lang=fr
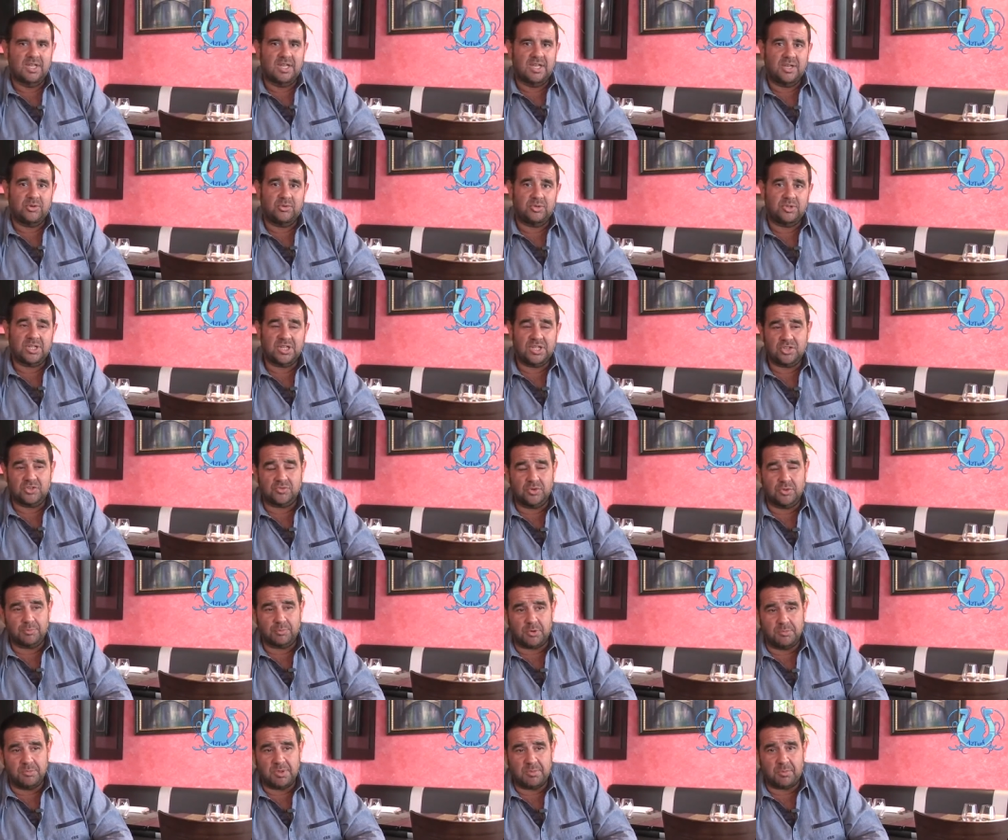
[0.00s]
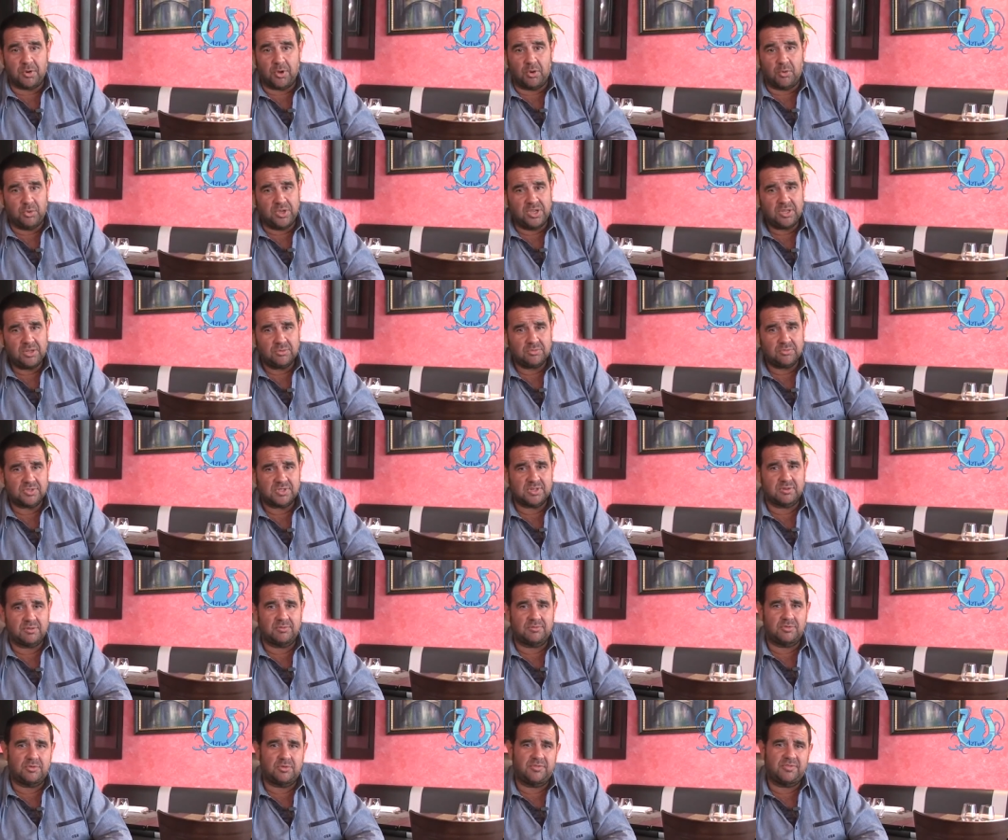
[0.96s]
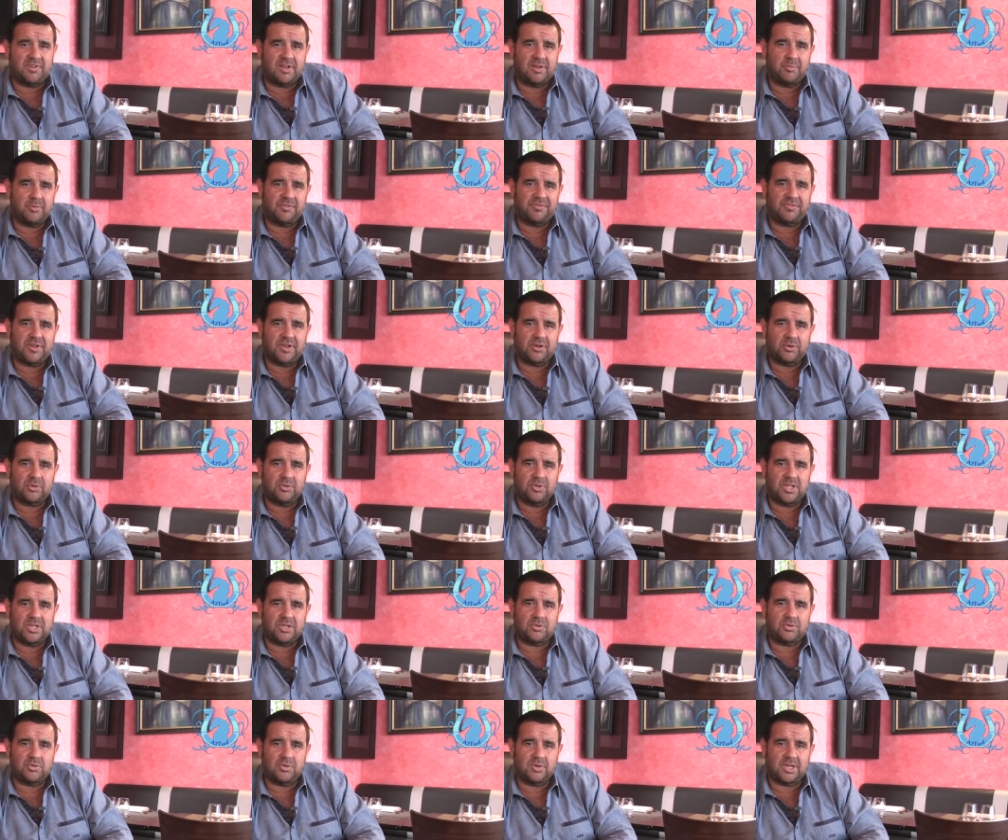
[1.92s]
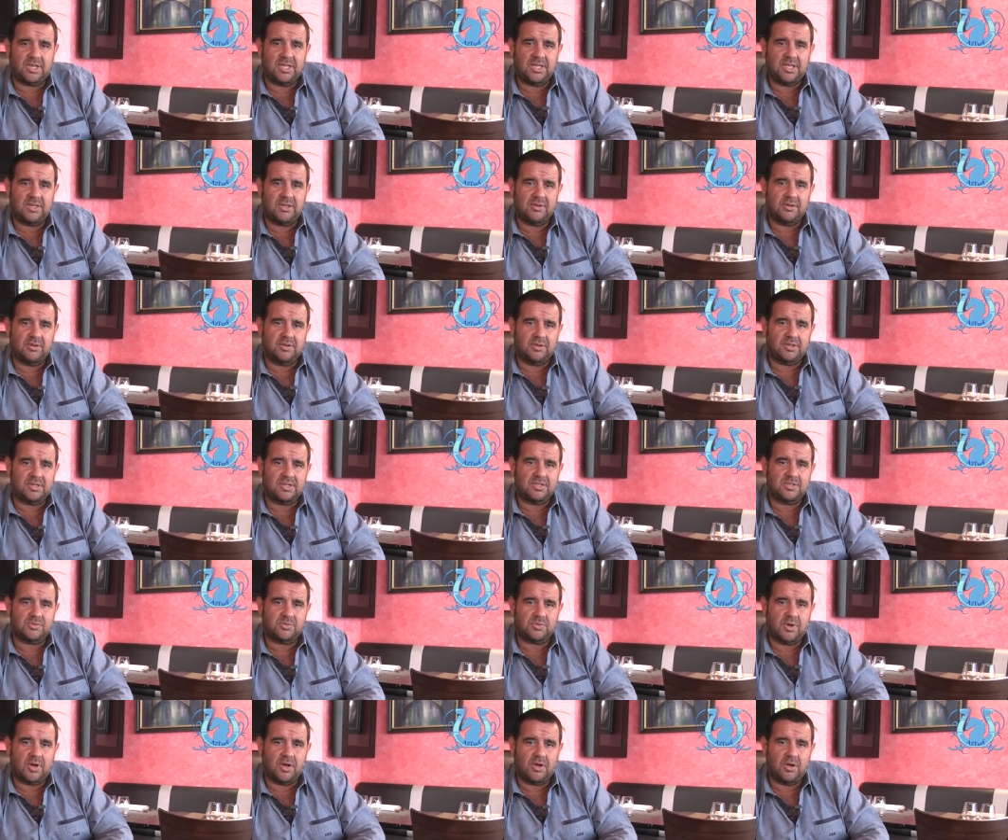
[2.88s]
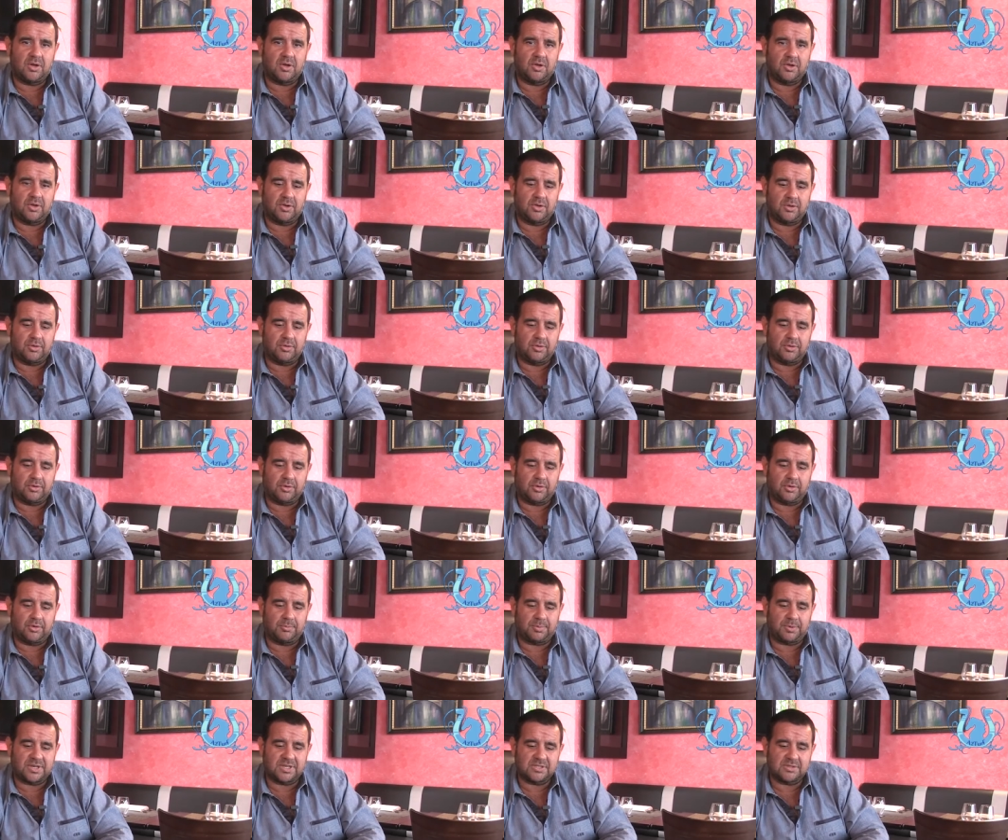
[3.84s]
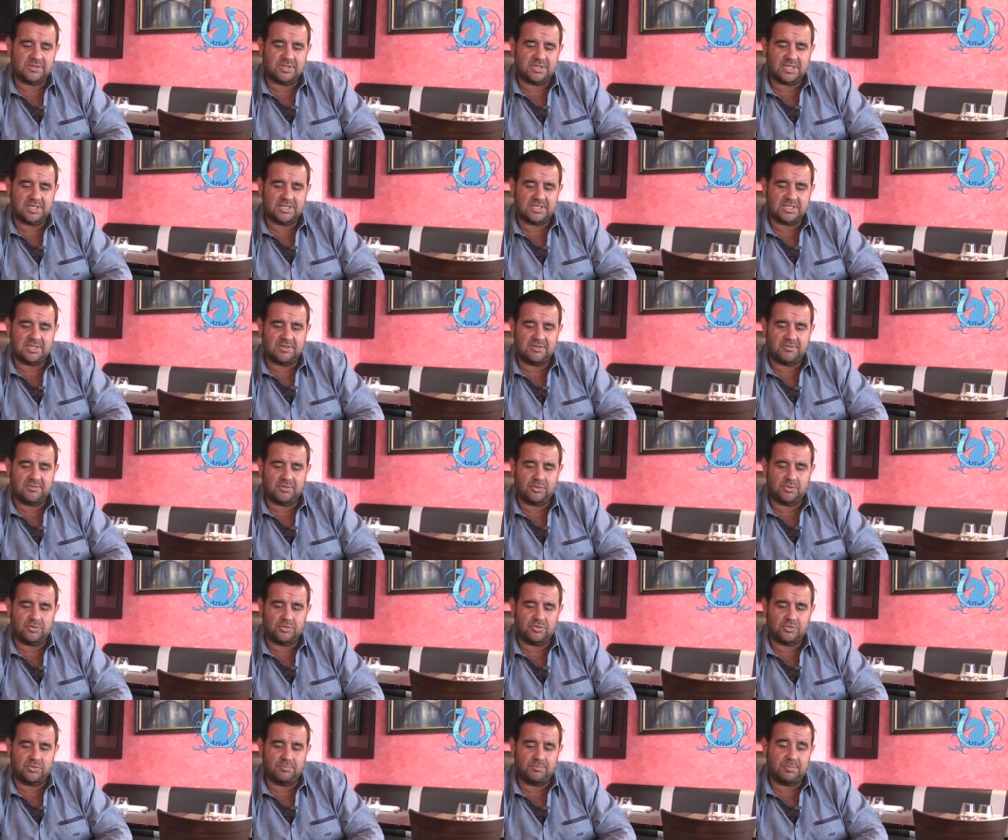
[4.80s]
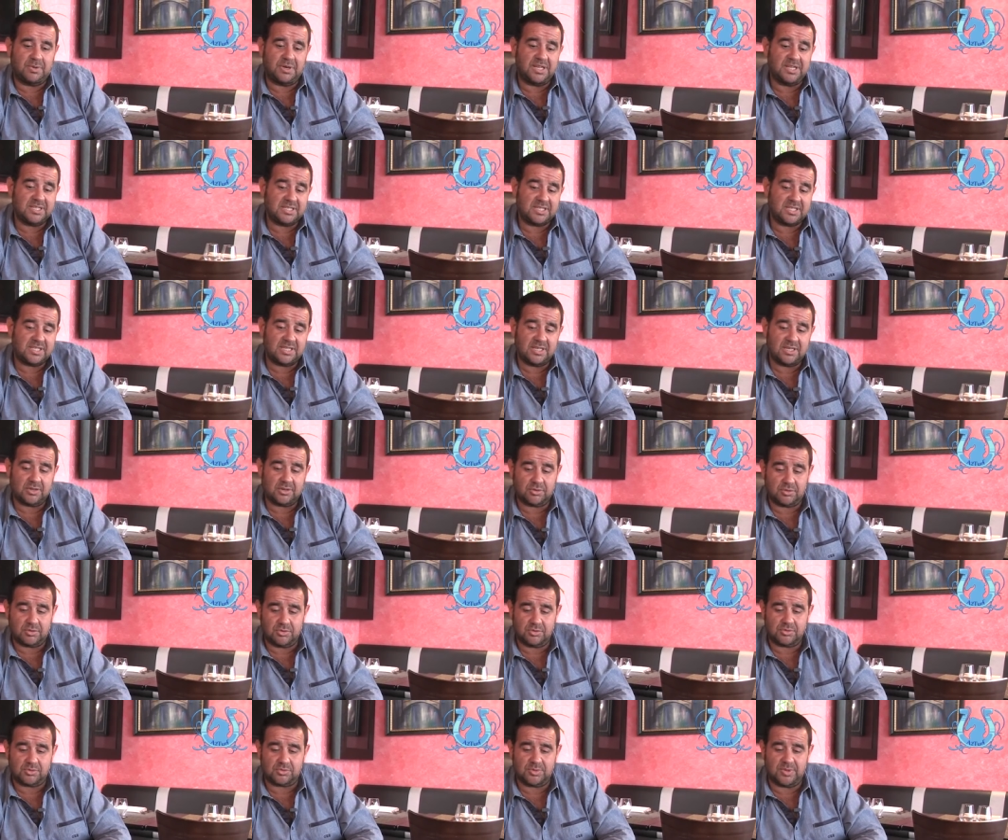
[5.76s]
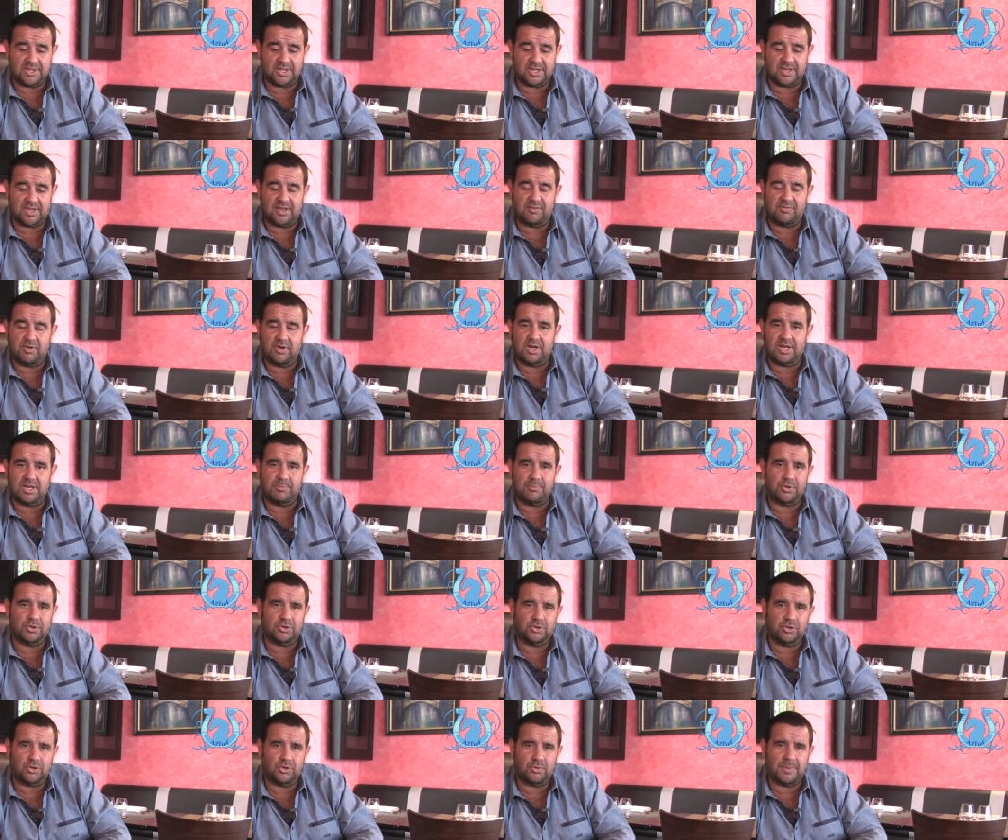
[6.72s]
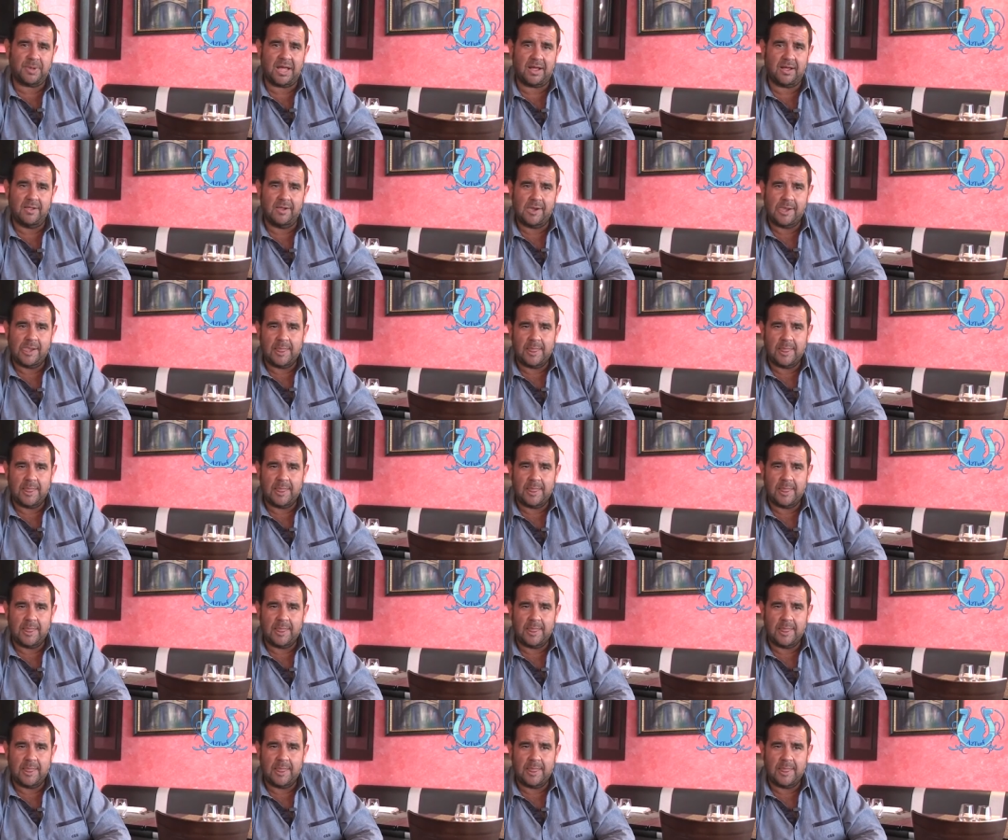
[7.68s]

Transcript: Écoutez, des chevaux de premier plan, oui, nous avons voulu vraiment faire une écurie euh, qui soit euh, représentative du plaisir que souhaiteraient avoir les porteurs de part.